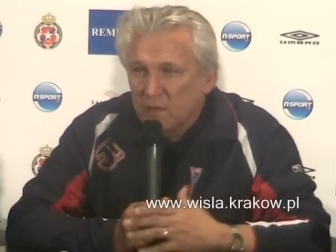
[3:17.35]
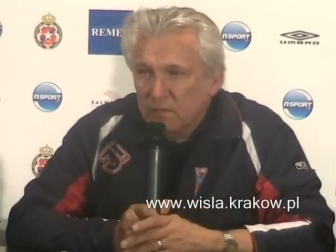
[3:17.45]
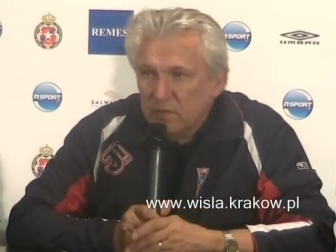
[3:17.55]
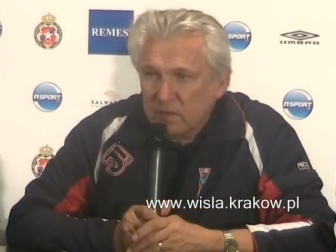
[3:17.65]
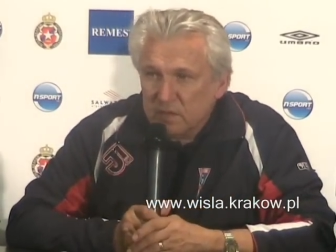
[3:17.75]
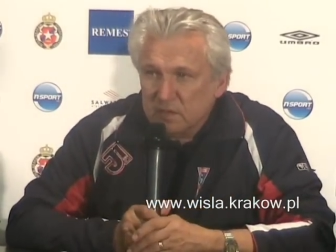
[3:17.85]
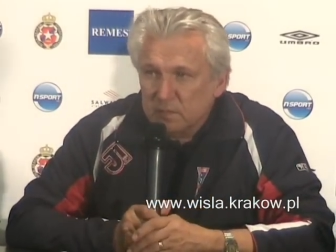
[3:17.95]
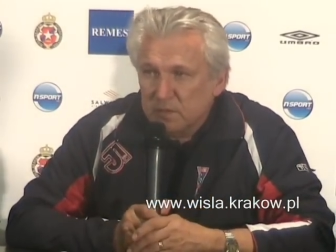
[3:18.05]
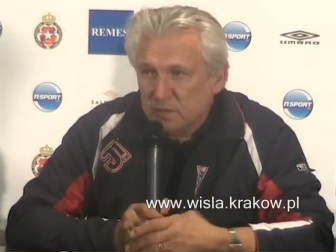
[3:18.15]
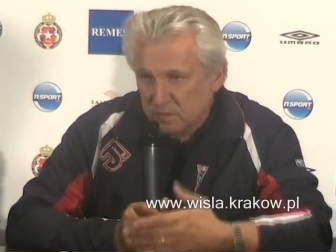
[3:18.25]
Wiślacy
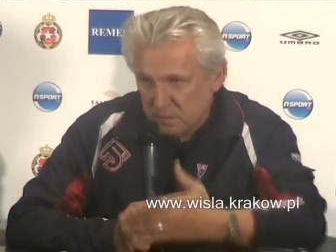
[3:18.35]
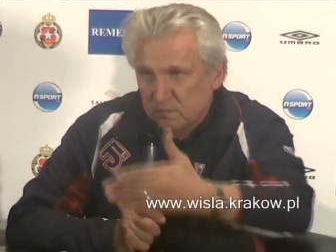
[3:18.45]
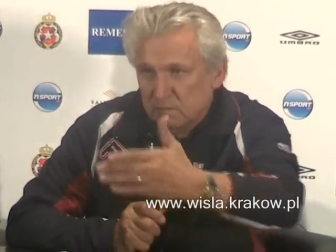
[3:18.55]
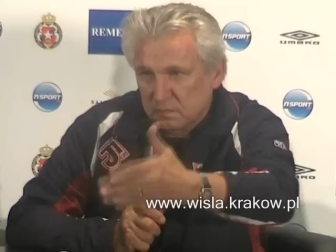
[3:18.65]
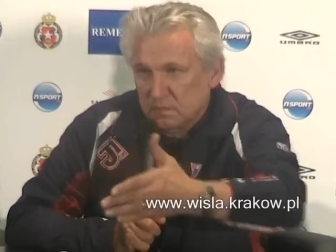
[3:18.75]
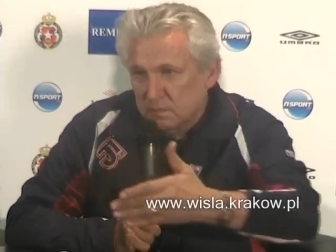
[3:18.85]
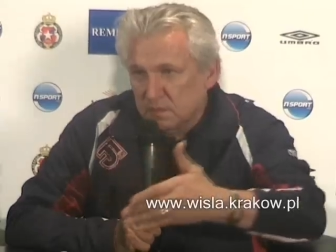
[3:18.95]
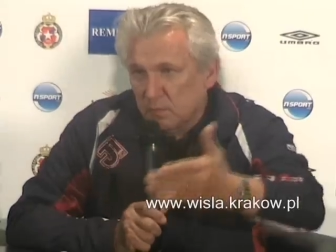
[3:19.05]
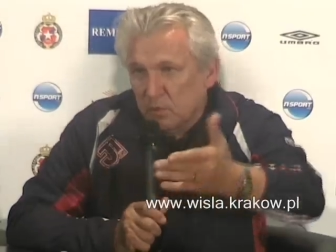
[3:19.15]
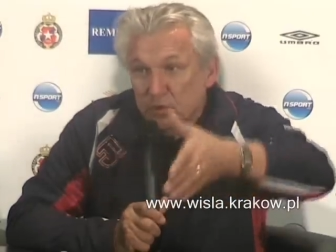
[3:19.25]
byli mm,
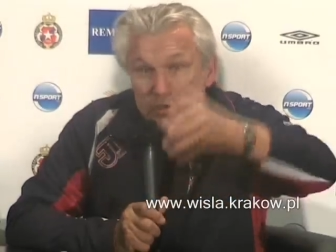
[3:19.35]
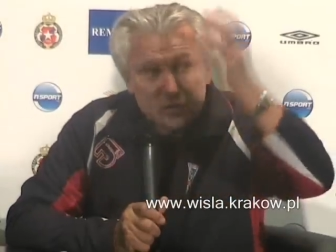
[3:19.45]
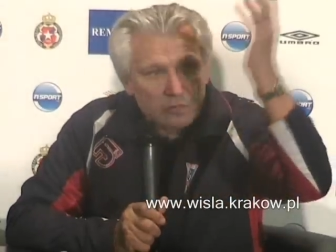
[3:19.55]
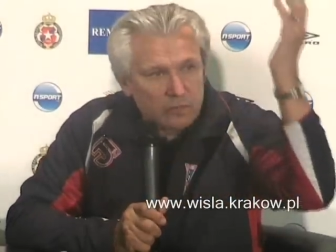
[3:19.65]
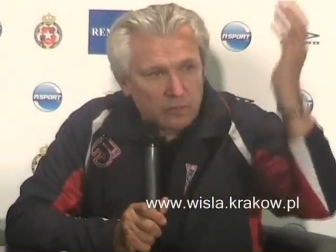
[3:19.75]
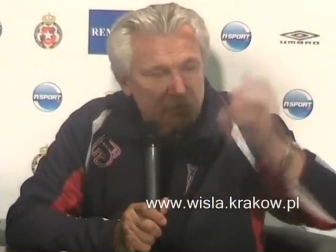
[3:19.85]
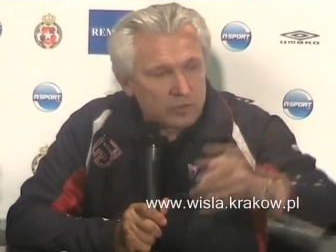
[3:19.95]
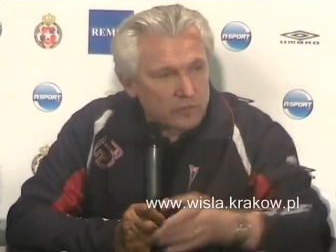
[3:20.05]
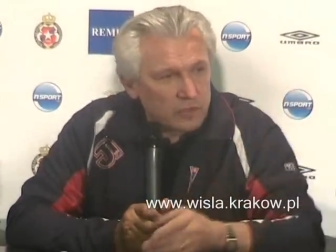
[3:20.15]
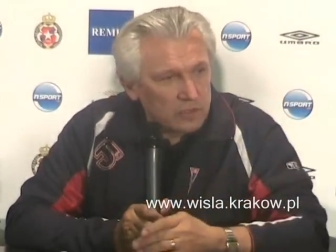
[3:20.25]
za moich czasów, nie wiem
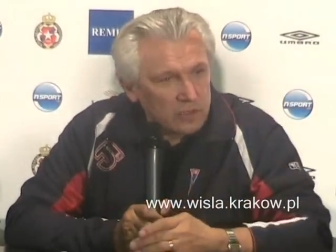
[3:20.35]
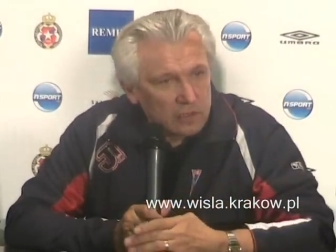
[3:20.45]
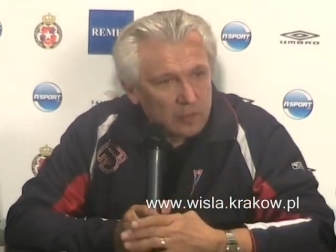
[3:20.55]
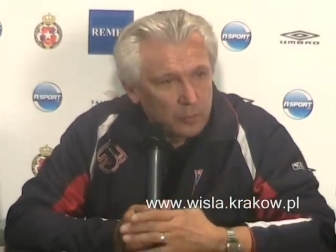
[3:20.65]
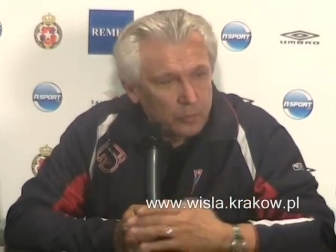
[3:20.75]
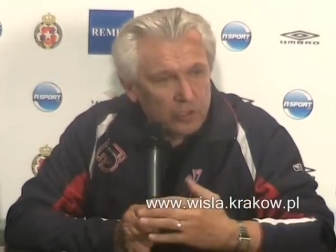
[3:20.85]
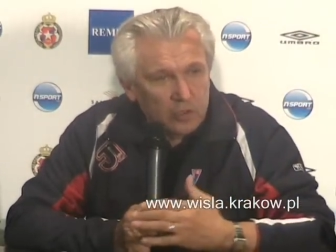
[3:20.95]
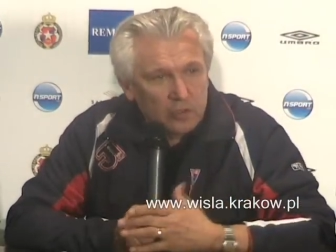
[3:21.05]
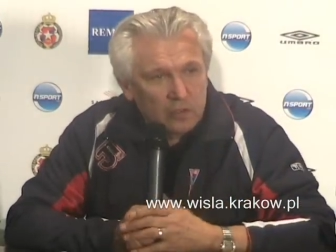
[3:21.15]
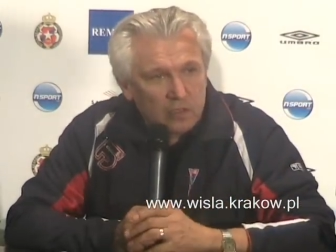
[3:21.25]
czy wcześniej,
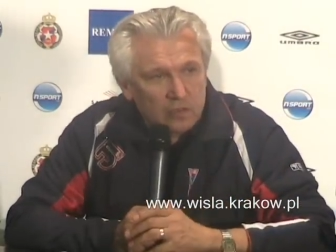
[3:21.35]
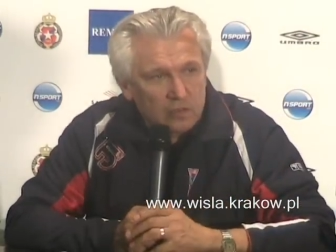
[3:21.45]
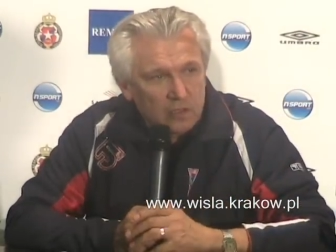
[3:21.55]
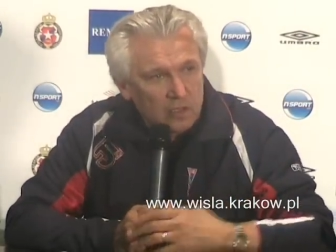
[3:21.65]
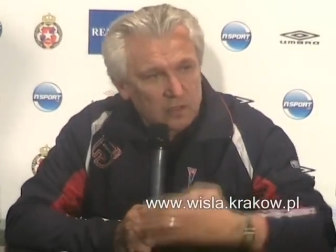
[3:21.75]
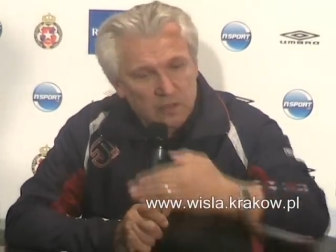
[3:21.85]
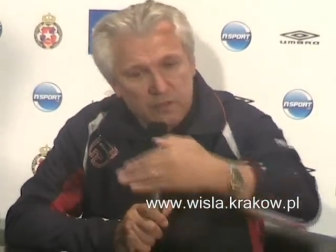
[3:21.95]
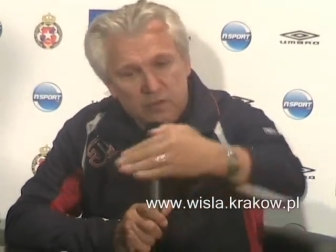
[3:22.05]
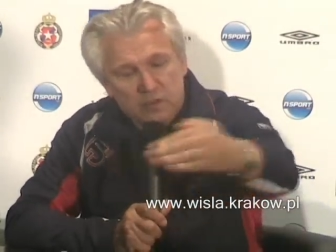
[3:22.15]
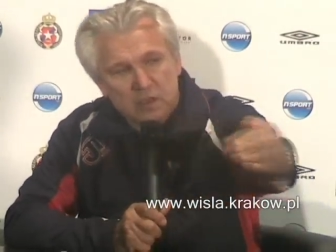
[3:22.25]
później też,
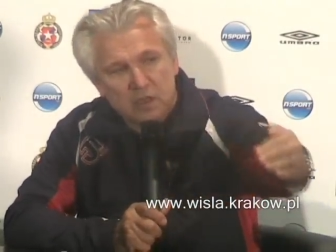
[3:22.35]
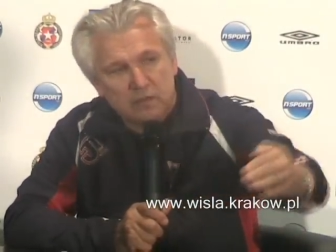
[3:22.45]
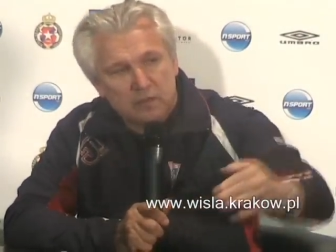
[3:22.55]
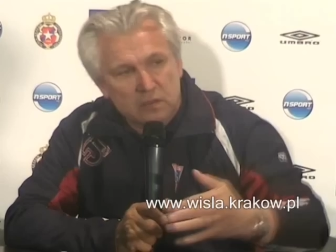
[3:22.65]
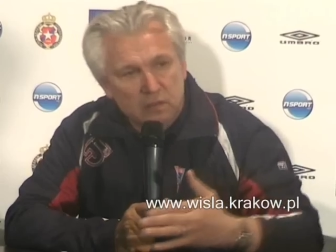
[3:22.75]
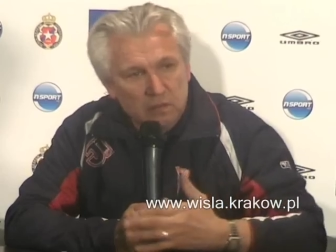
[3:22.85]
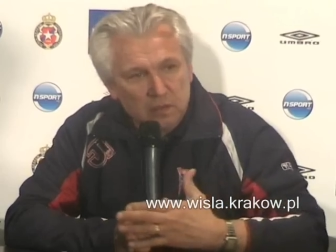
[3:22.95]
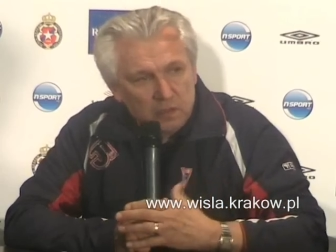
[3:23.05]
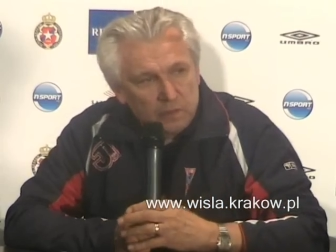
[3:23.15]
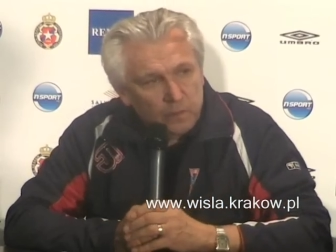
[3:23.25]
zawsze z tej lewej
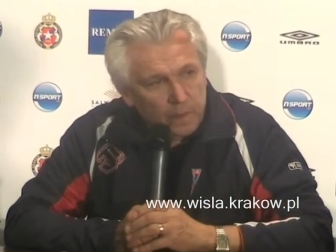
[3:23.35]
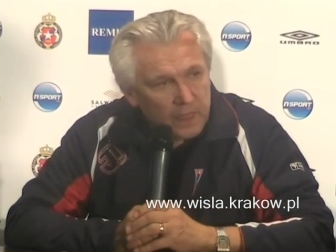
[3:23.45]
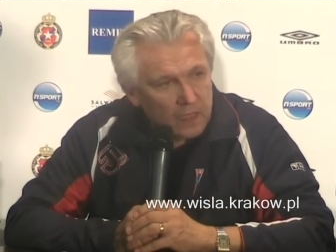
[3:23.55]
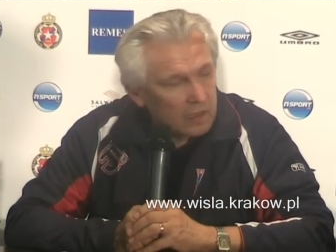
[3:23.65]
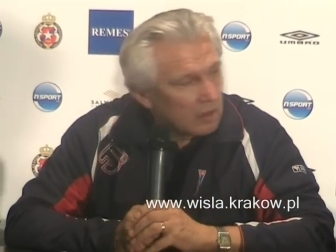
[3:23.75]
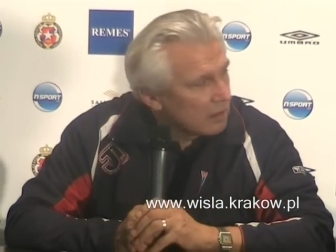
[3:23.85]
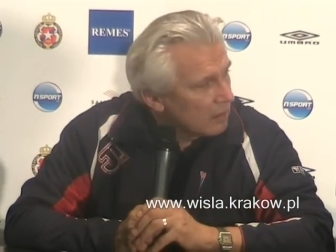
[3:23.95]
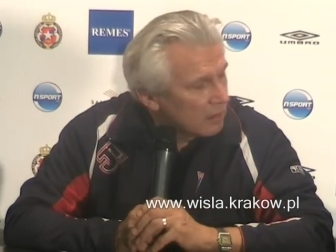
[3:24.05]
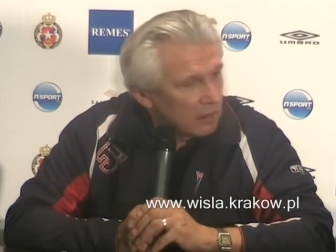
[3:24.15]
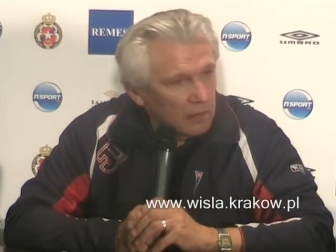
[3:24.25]
strony e,
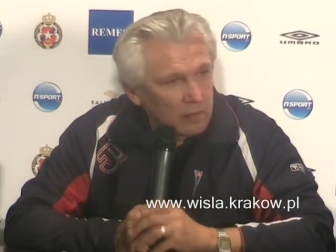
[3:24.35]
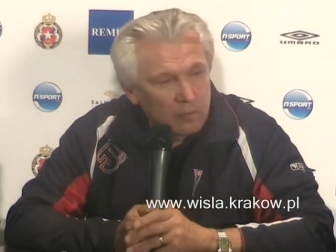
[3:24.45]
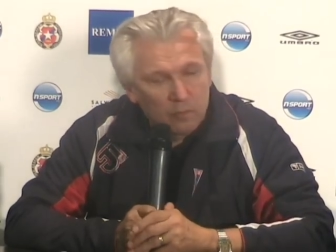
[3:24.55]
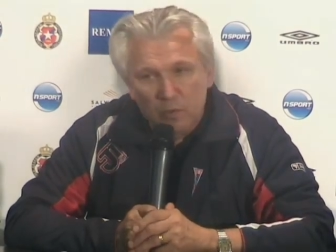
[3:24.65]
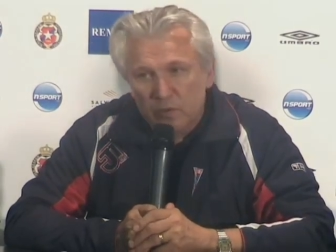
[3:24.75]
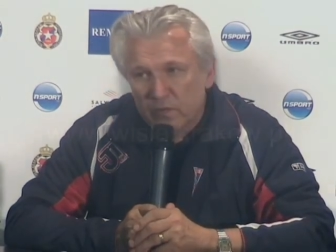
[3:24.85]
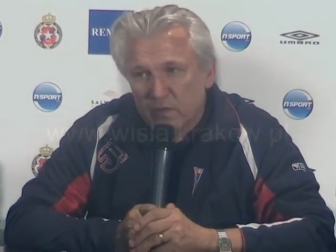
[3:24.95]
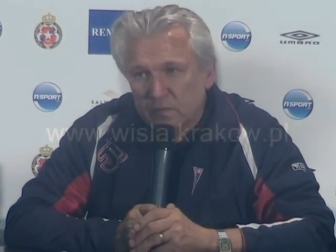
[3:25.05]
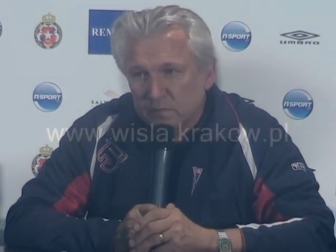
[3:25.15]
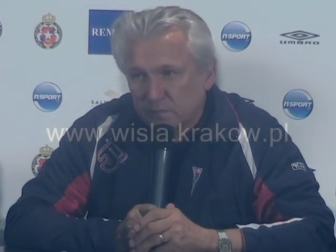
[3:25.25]
boiska.